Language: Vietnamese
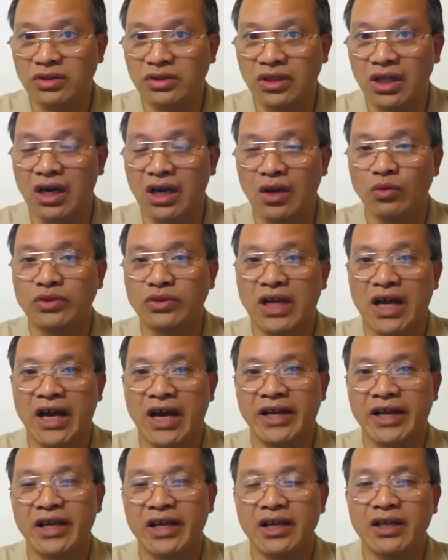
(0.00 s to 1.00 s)
rất là lâu
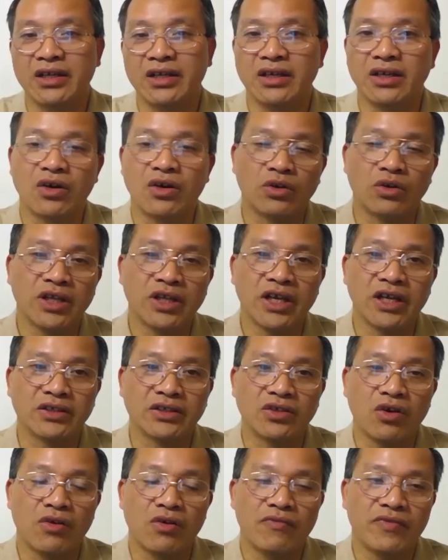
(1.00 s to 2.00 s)
dài à, có thể
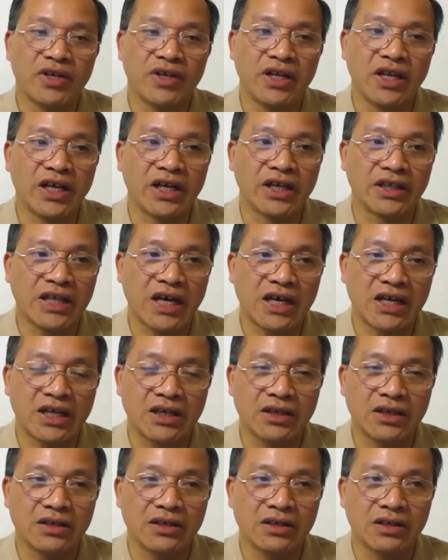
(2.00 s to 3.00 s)
do vấn đề
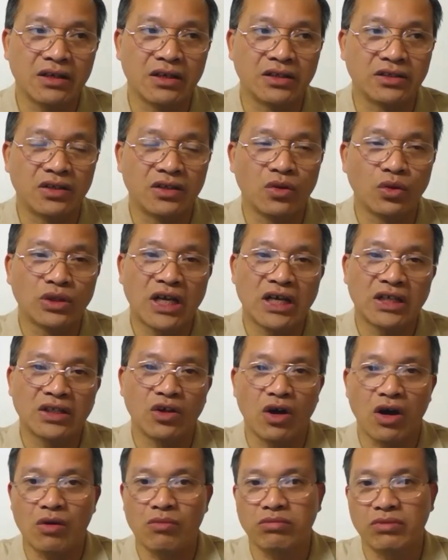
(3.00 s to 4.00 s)
than người dân đốt than tổ
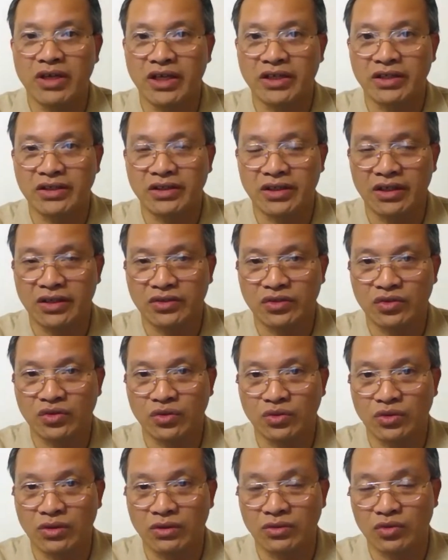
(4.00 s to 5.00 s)
ong để à,
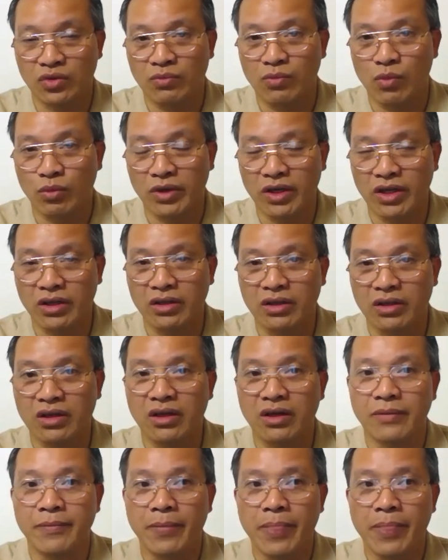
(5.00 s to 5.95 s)
sử dụng cho mục đích à,